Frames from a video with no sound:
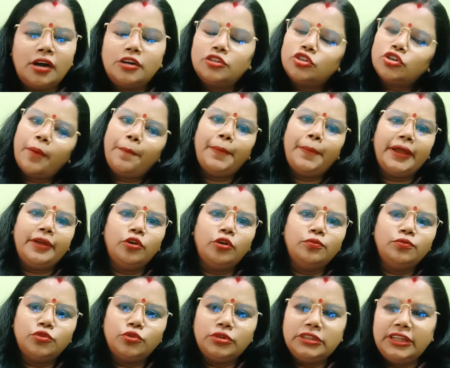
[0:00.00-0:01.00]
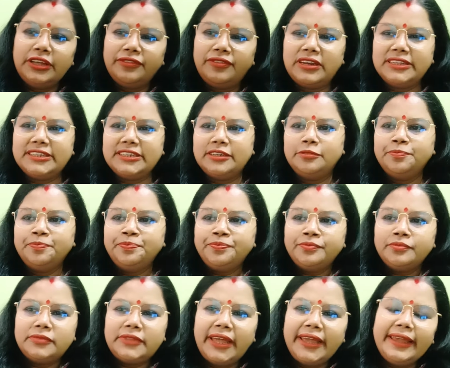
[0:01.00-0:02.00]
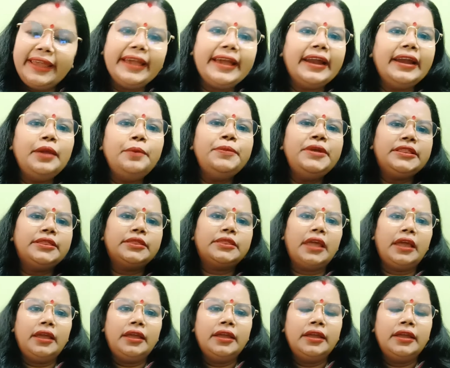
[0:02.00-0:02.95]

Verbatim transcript: সবাই হোম ট্যুর দিয়ে ফেলেছে তাই এখানে মিথ্যে